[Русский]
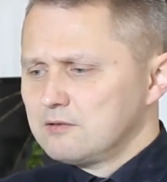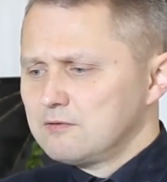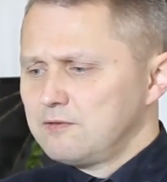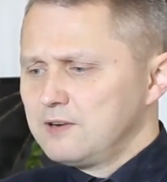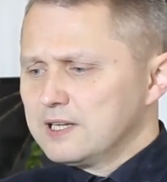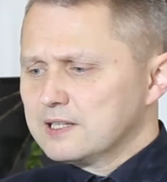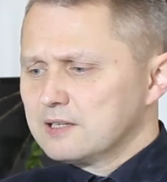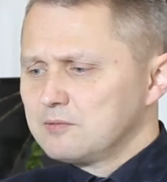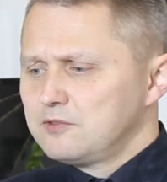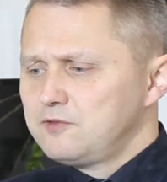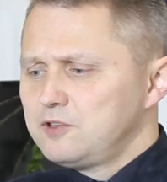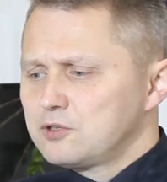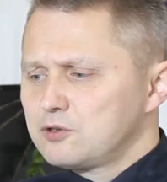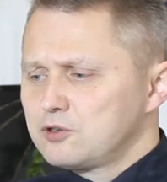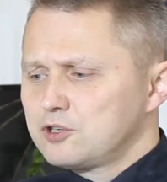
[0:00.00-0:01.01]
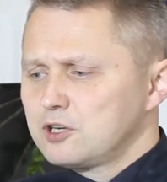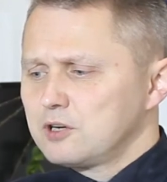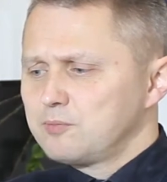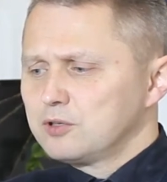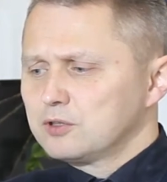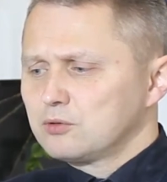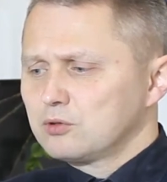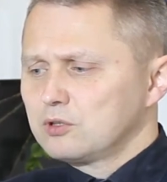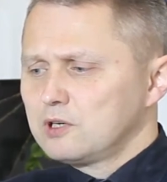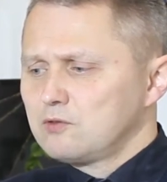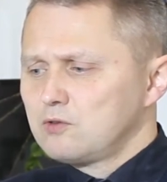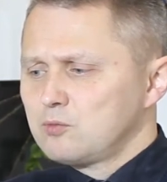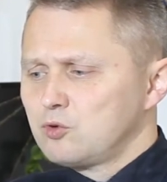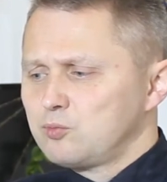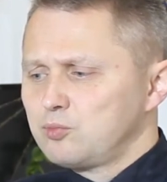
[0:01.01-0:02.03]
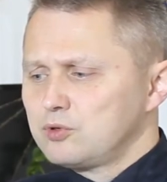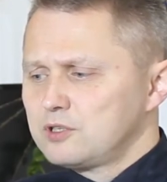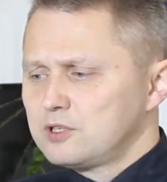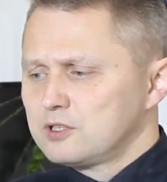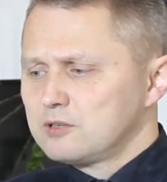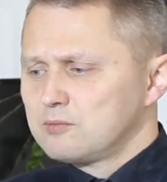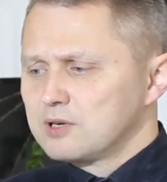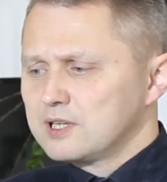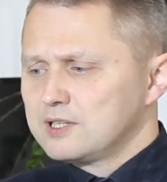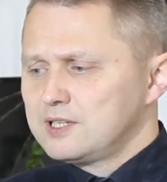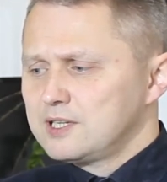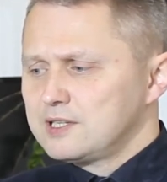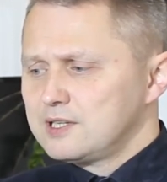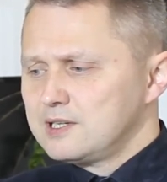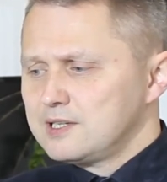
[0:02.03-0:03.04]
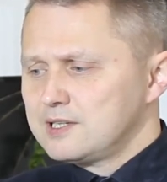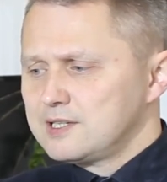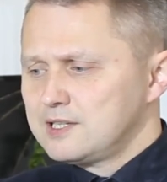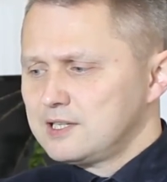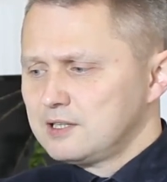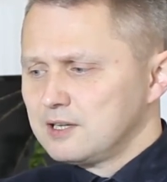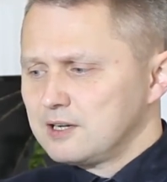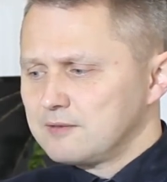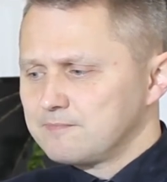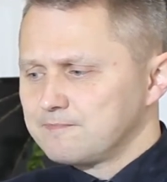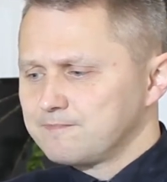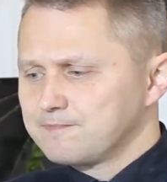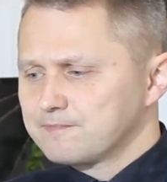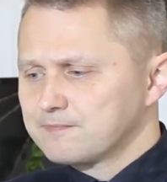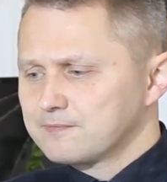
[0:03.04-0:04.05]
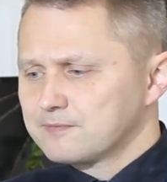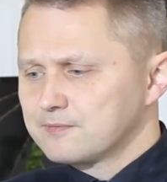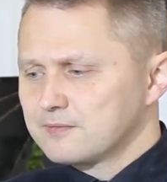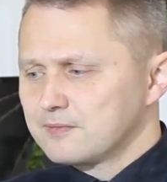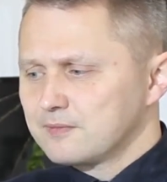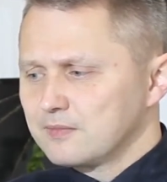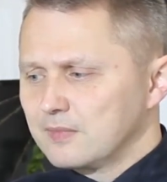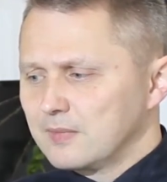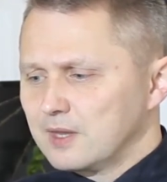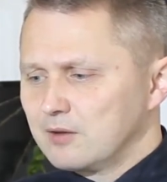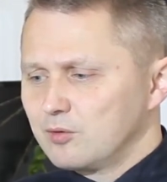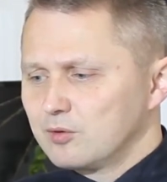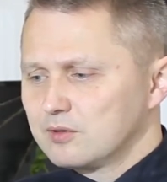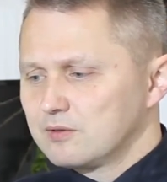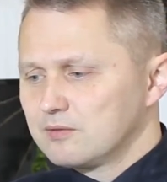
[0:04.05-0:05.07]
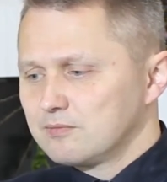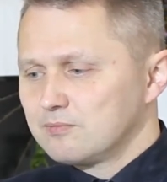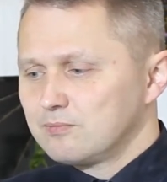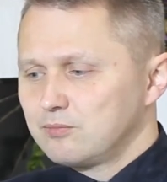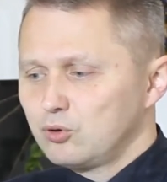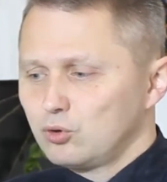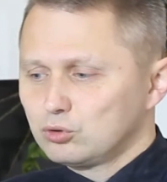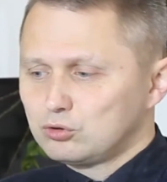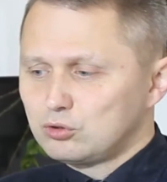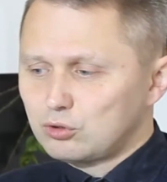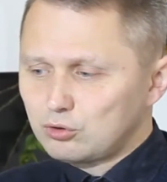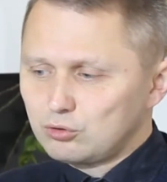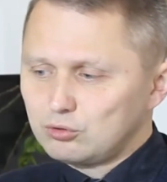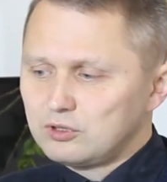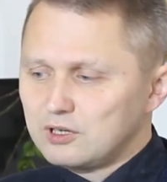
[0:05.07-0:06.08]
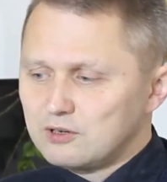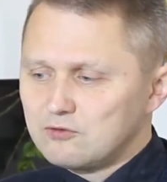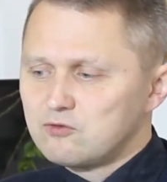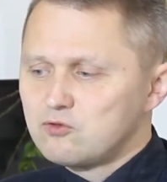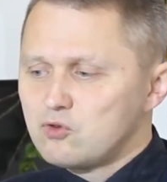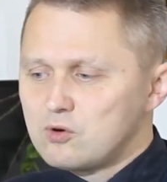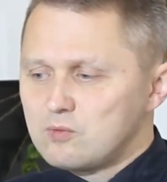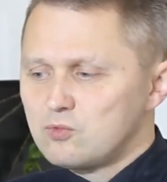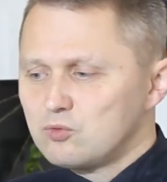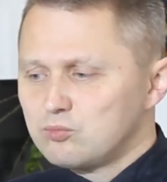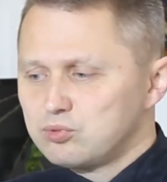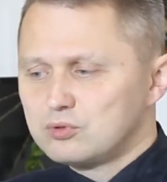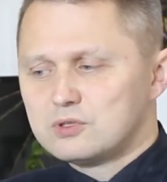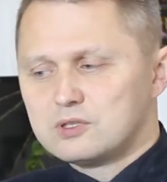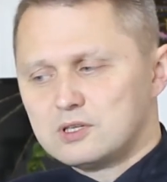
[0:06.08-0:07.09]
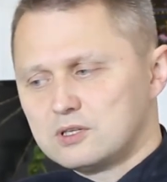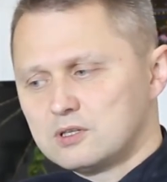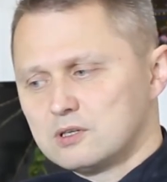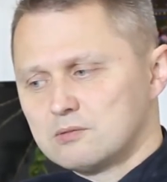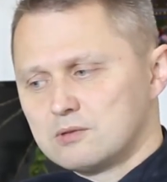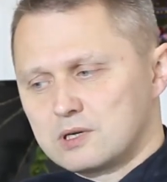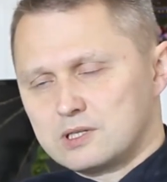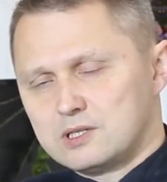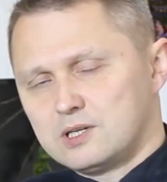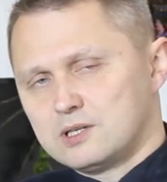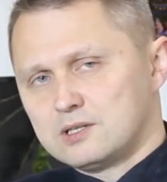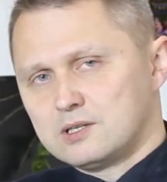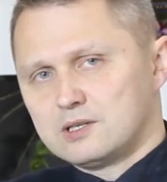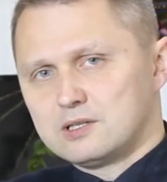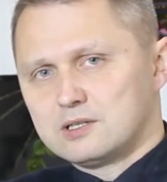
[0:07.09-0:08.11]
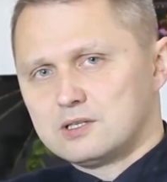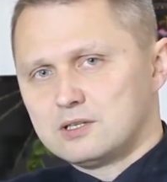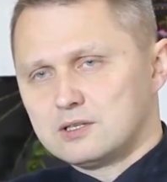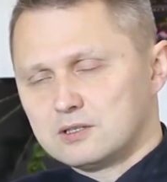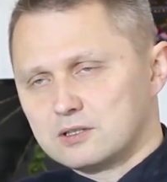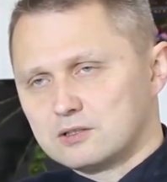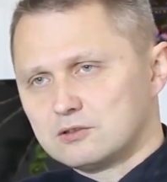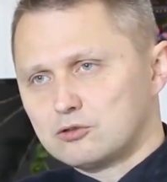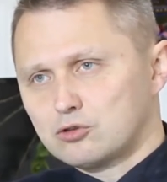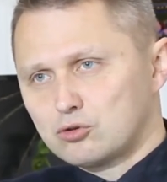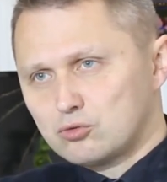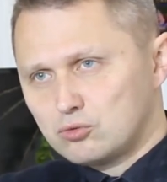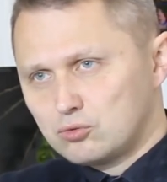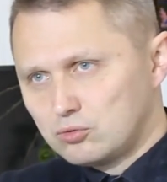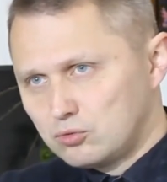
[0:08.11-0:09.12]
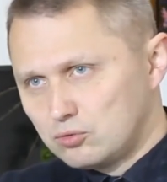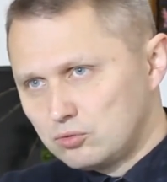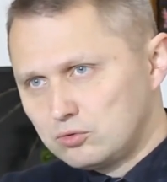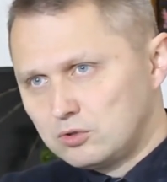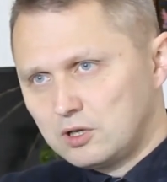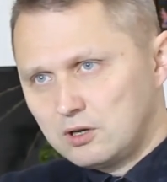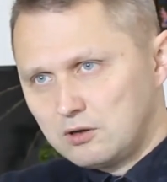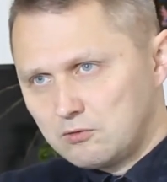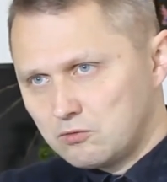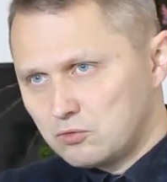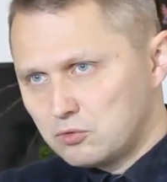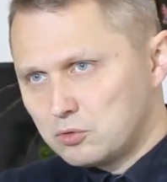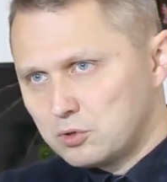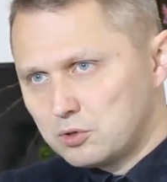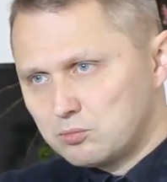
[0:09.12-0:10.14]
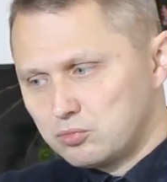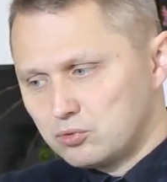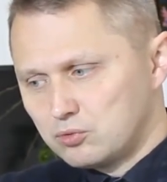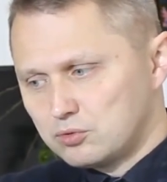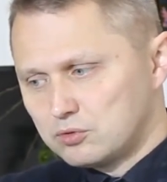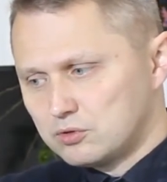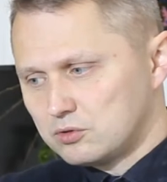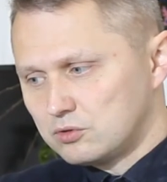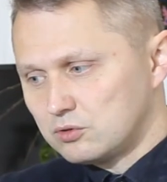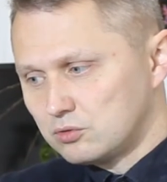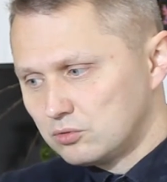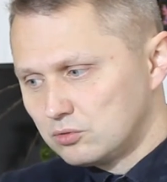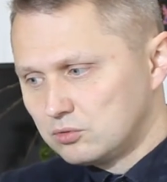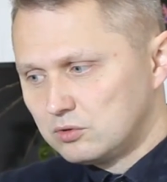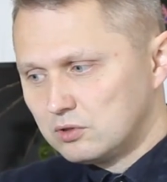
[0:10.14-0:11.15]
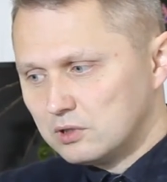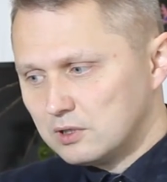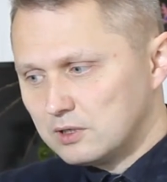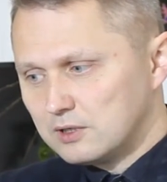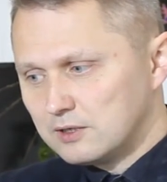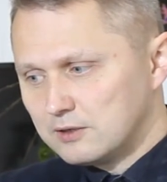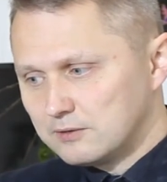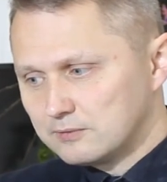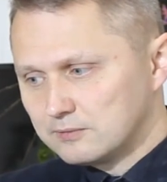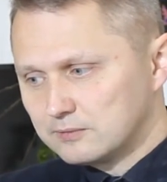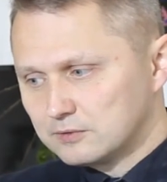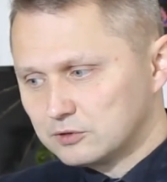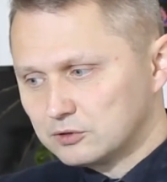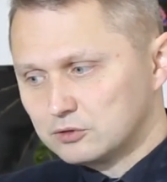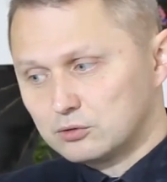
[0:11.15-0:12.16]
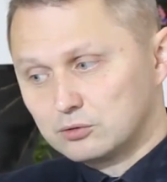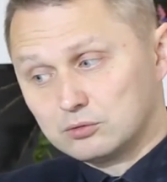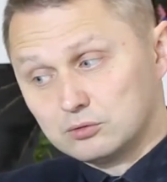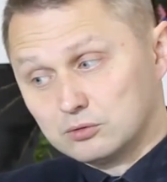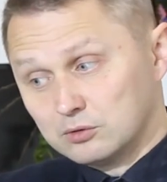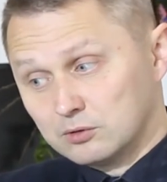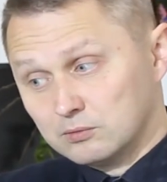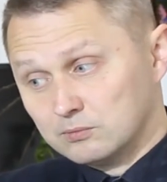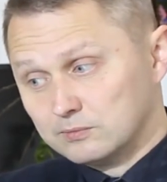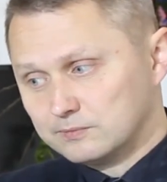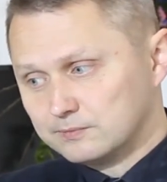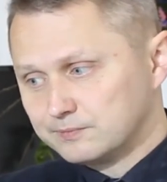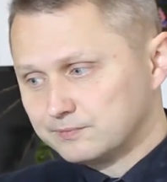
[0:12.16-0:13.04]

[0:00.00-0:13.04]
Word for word: В этом движущая по трудовому пути добродетели сила, вот, по трудовому пути добродетели сила, трудовой путь, трудный, с трудом.